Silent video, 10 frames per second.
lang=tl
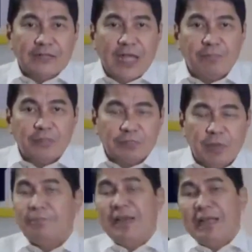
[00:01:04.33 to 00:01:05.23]
at
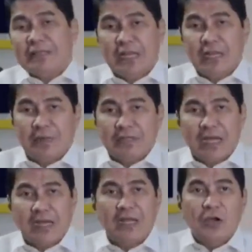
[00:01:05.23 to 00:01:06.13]
pagkatapos babalik na
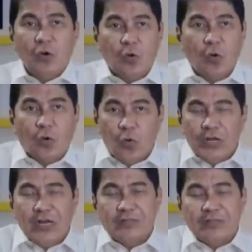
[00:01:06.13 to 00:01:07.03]
naman dahil
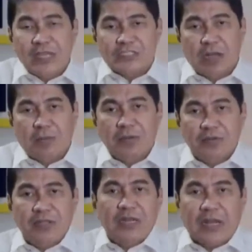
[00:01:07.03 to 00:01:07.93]
kukunin ng
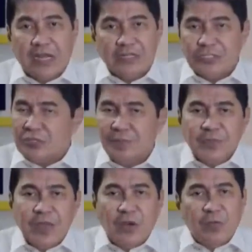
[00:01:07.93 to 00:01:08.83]
DSWD ng
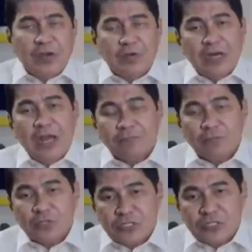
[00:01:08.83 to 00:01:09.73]
LGU. We
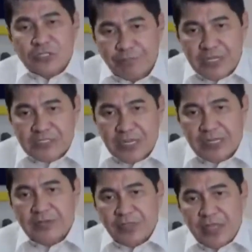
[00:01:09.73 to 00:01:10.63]
really have to stop
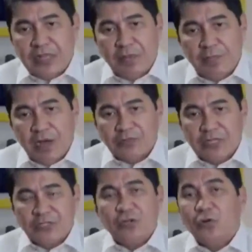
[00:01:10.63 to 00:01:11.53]
this and think
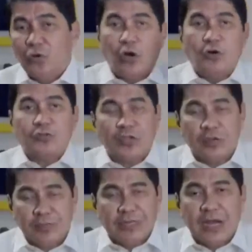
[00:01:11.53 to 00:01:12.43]
about it yung
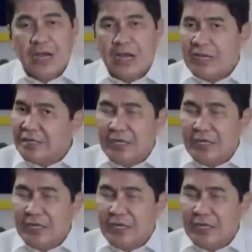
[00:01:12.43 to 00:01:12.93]
long term